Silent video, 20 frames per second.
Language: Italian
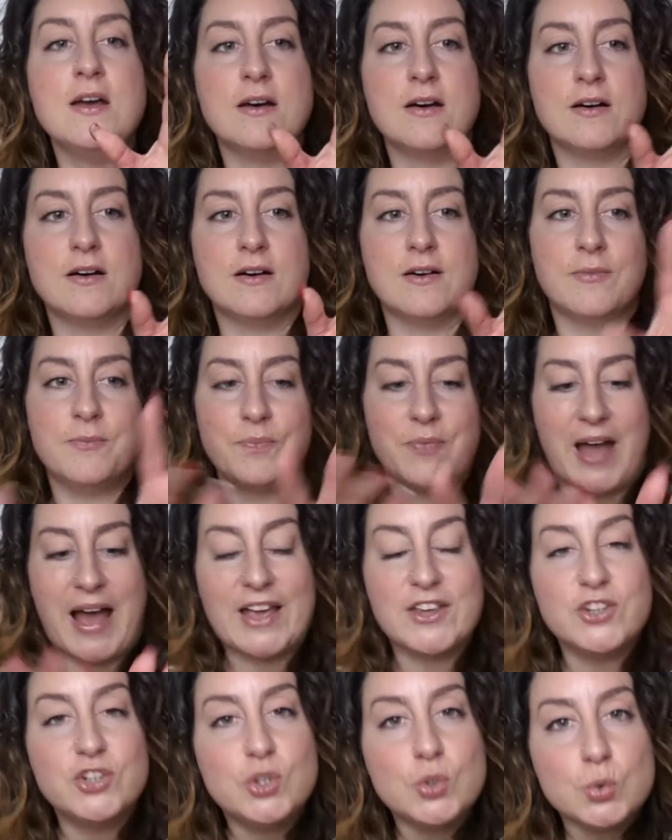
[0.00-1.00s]
ehm,
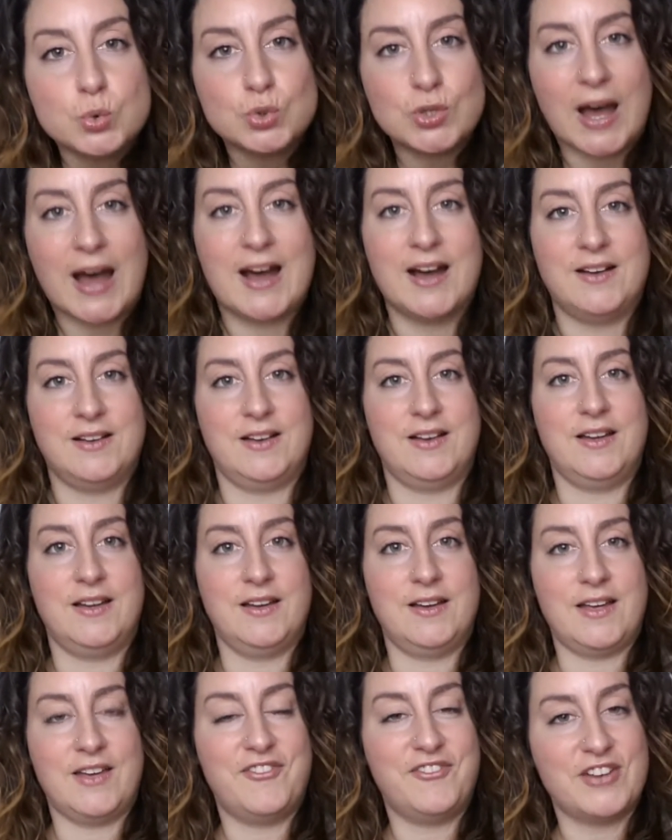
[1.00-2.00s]
aiuta eh, e eh,